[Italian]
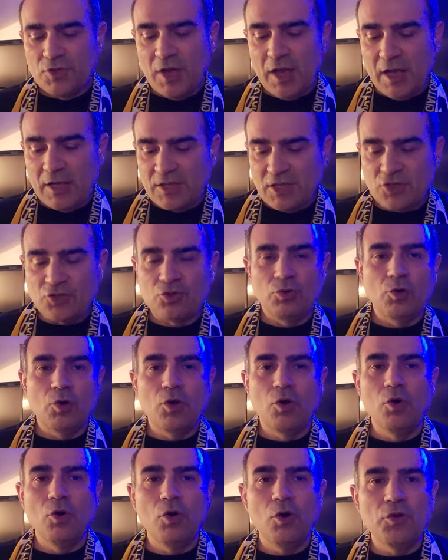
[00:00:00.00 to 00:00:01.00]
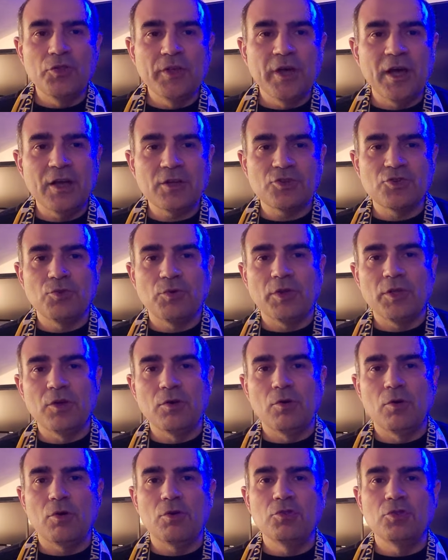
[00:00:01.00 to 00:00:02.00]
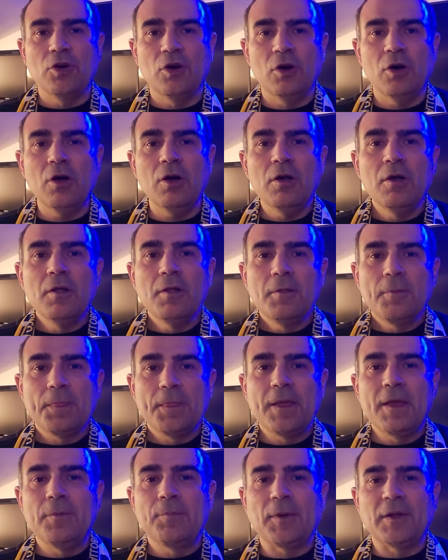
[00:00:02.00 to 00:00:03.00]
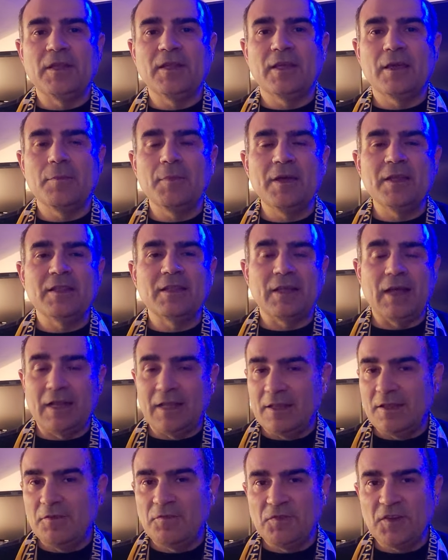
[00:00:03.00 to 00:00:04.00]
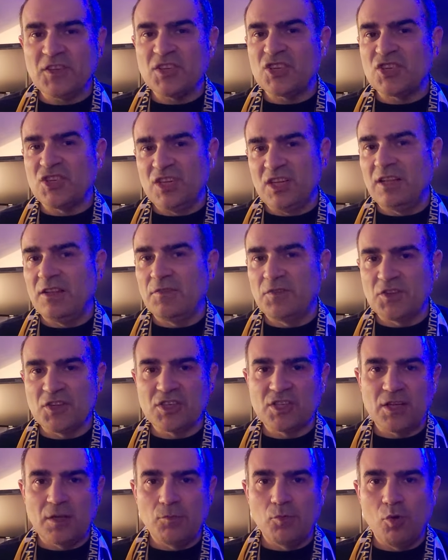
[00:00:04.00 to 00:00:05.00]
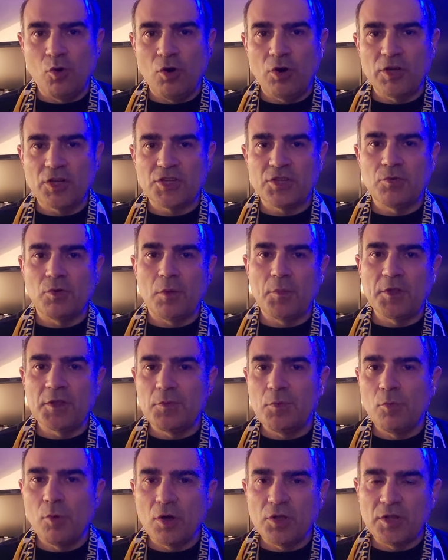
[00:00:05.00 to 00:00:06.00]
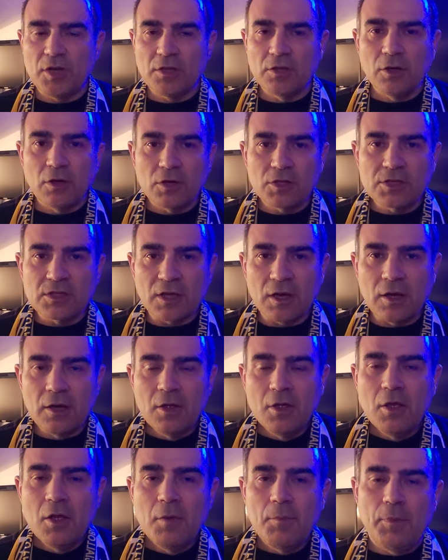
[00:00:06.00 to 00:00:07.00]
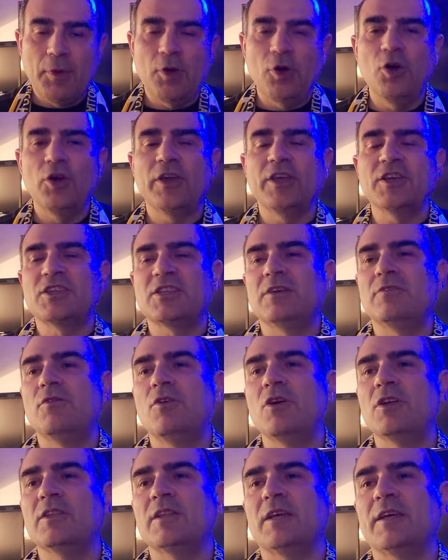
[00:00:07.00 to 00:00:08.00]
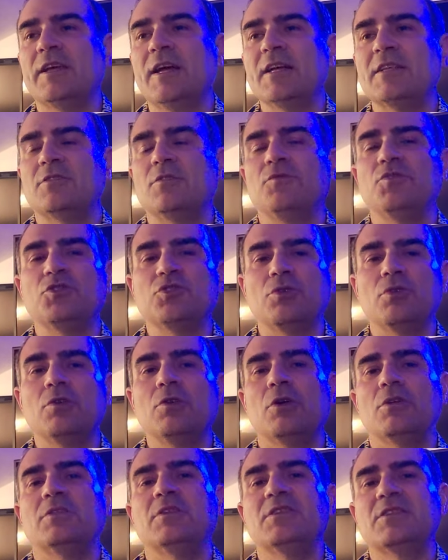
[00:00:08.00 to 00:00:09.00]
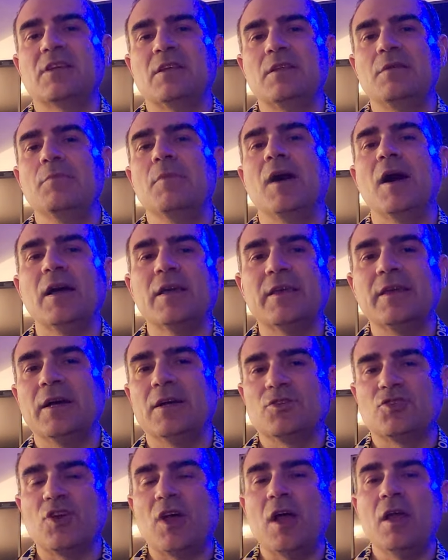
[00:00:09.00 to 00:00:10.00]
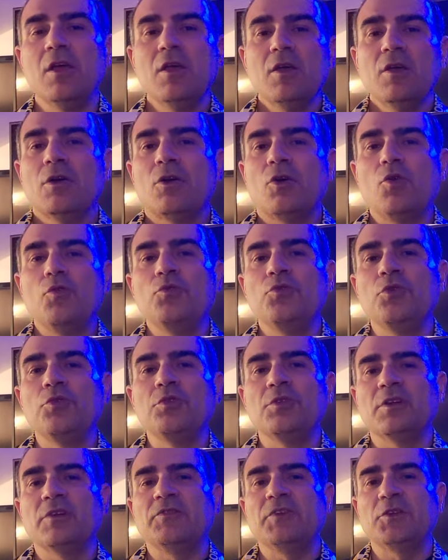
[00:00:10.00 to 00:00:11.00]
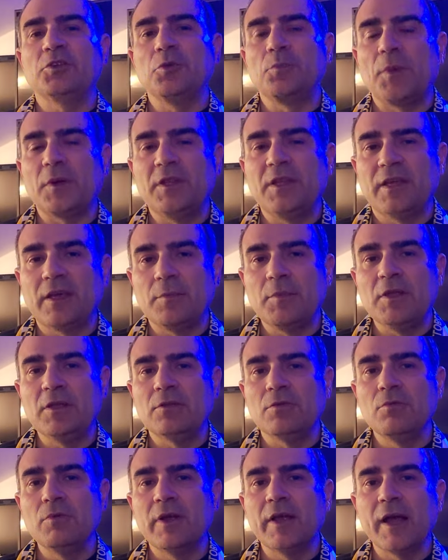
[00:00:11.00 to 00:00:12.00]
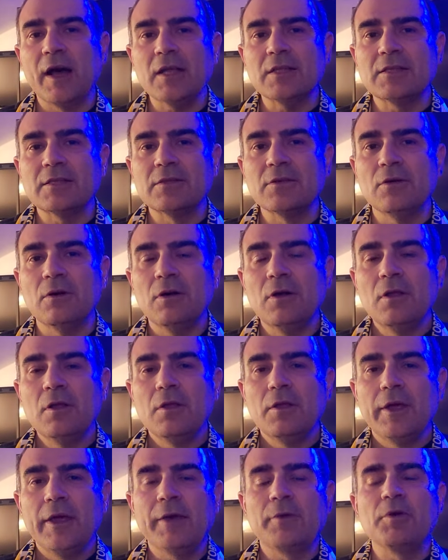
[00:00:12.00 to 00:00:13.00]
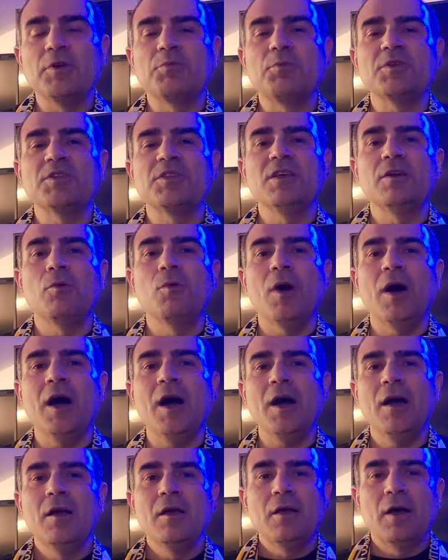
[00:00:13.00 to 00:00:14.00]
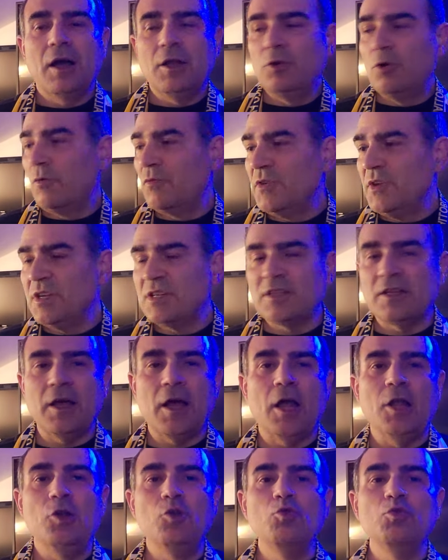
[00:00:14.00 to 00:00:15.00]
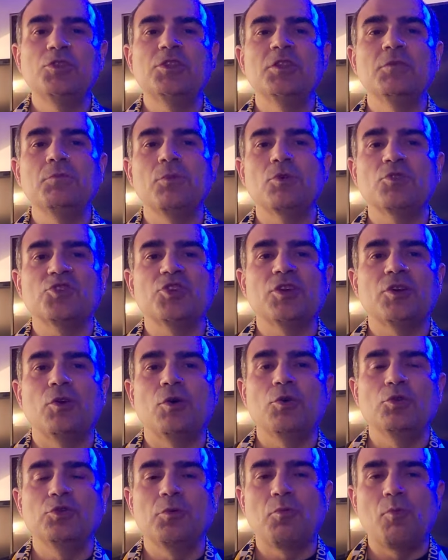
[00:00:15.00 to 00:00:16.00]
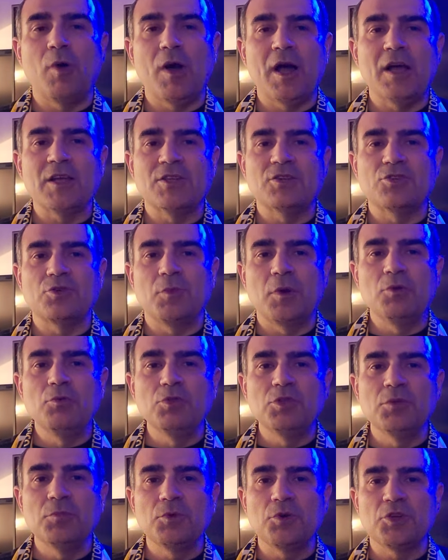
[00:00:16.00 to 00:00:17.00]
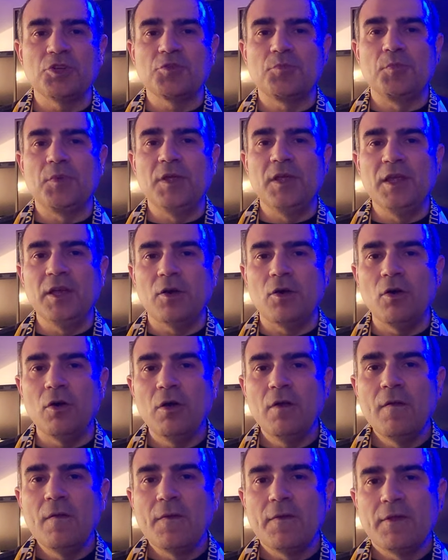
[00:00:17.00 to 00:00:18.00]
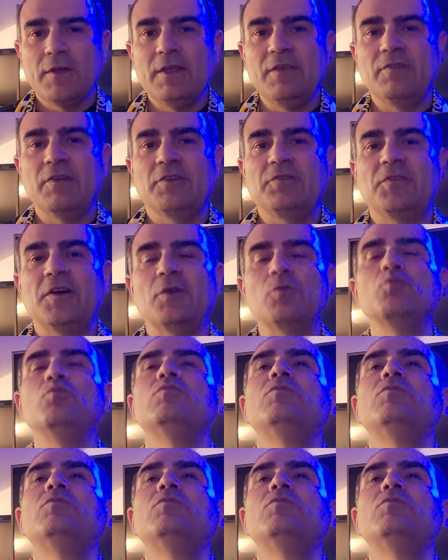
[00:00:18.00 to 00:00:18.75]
cioè c'è solo coda, sul rigore no, e praticamente alla difesa sì, la difesa ce l'ha buona, sicuramente più buona della nostra, però anche stavolta ragazzi ho visto il gol di Zanimacchia, cioè con noi non ha fatto praticamente un cazzo e con questi qua l'ho vista all'ultimo secondo quasi, insomma all'ultimo respiro, gli va a fare